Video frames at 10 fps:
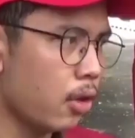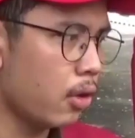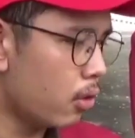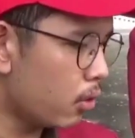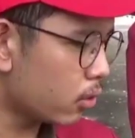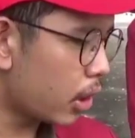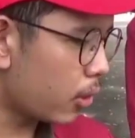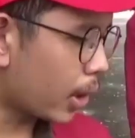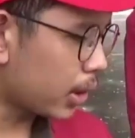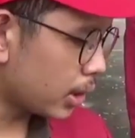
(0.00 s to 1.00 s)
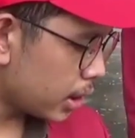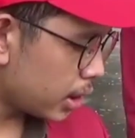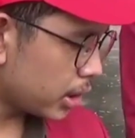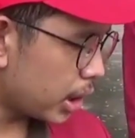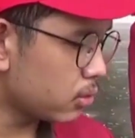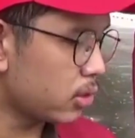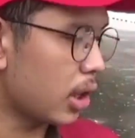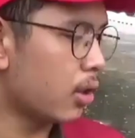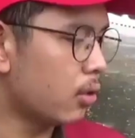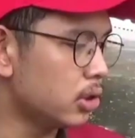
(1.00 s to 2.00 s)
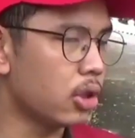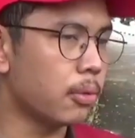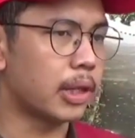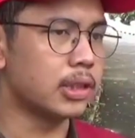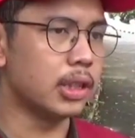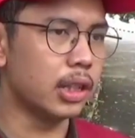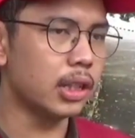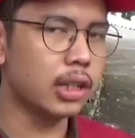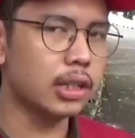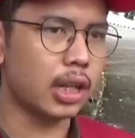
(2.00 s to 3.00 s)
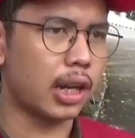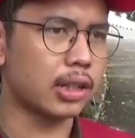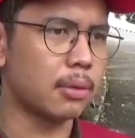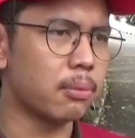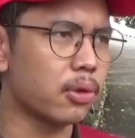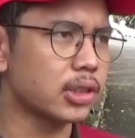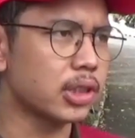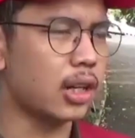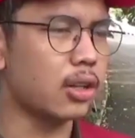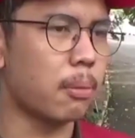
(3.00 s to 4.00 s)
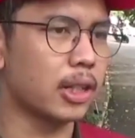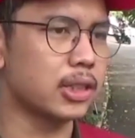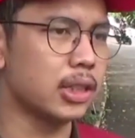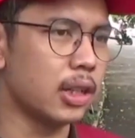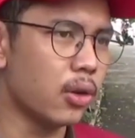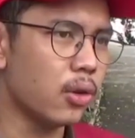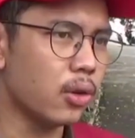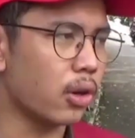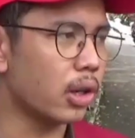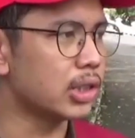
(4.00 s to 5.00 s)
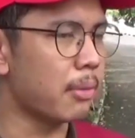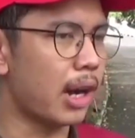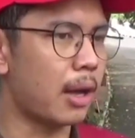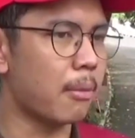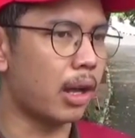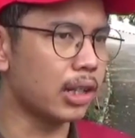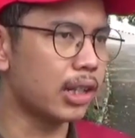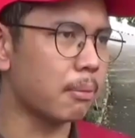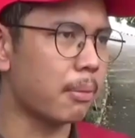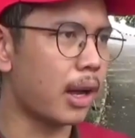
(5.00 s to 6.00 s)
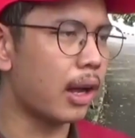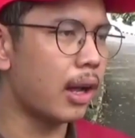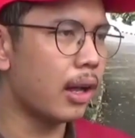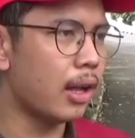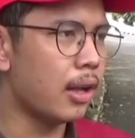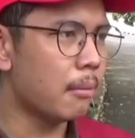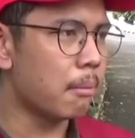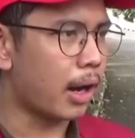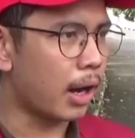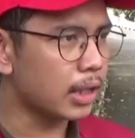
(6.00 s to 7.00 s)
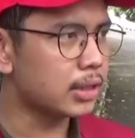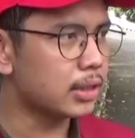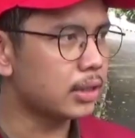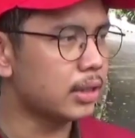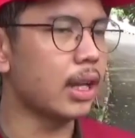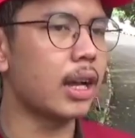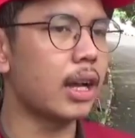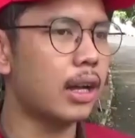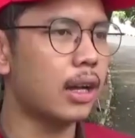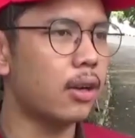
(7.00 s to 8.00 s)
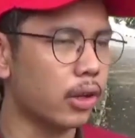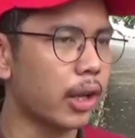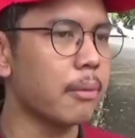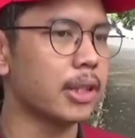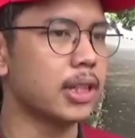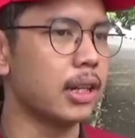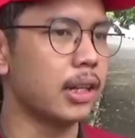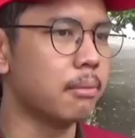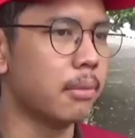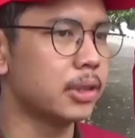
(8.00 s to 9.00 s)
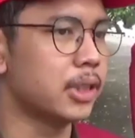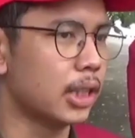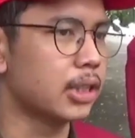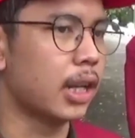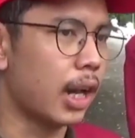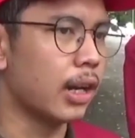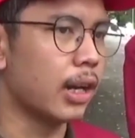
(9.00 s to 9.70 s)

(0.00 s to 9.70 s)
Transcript: Untuk kekuatannya saya sudah uji coba sendiri jarak tempuh kisaran 12 kilo kondisi malam hari tanpa panas dia oke okay, masih ya, masih bisa jalan.